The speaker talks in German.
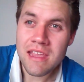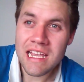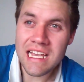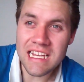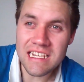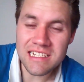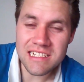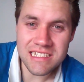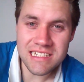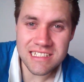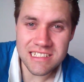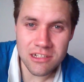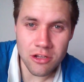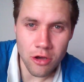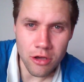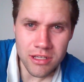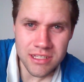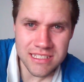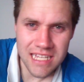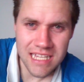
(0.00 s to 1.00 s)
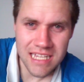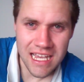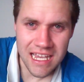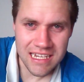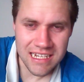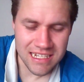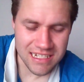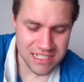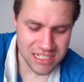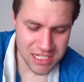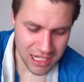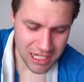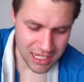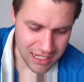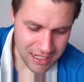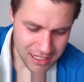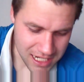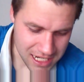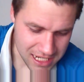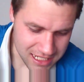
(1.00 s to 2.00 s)
Kennt ihr diesen Rockstar Energy
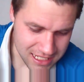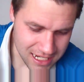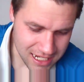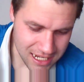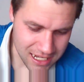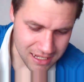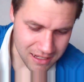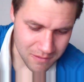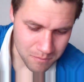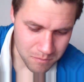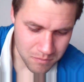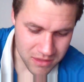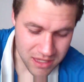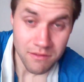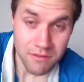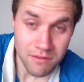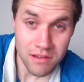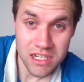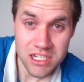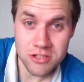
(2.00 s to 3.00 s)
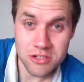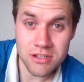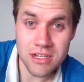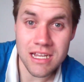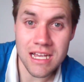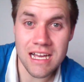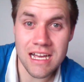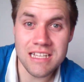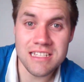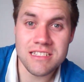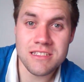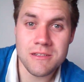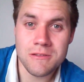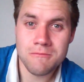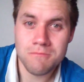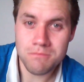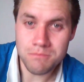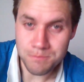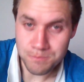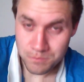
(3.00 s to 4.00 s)
Drink? Der ist ja, der war schon krass.
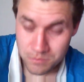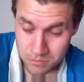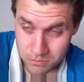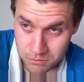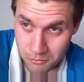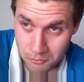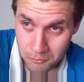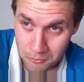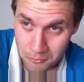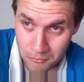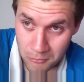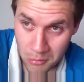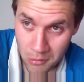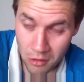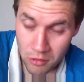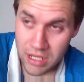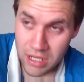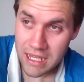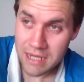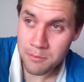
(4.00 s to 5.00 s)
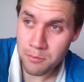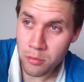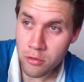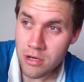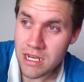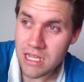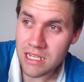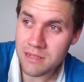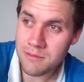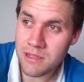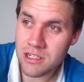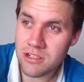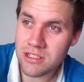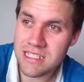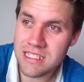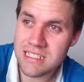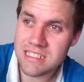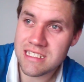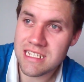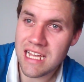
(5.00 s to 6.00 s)
Und Red Bull hat immer noch
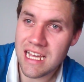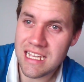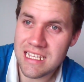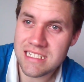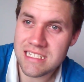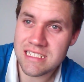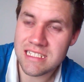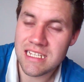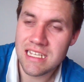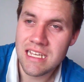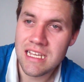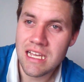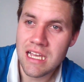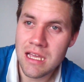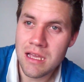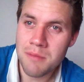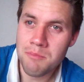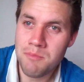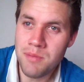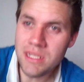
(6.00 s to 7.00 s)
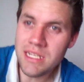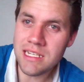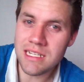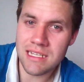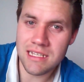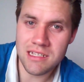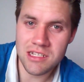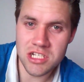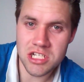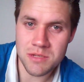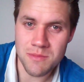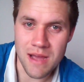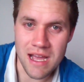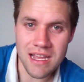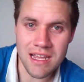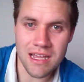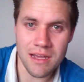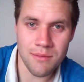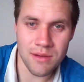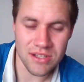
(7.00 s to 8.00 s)
diesen leicht bitteren
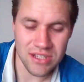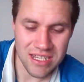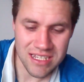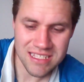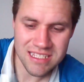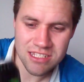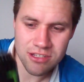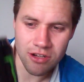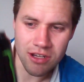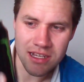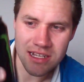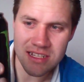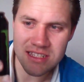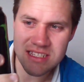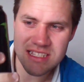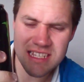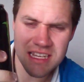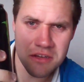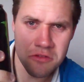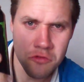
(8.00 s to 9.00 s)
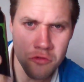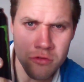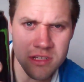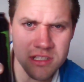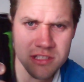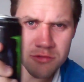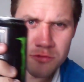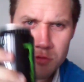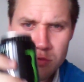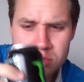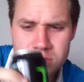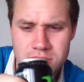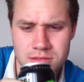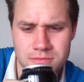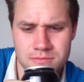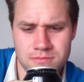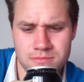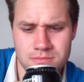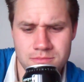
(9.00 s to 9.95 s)
Geschmack, aber das Zeug, das ist ja nur süß.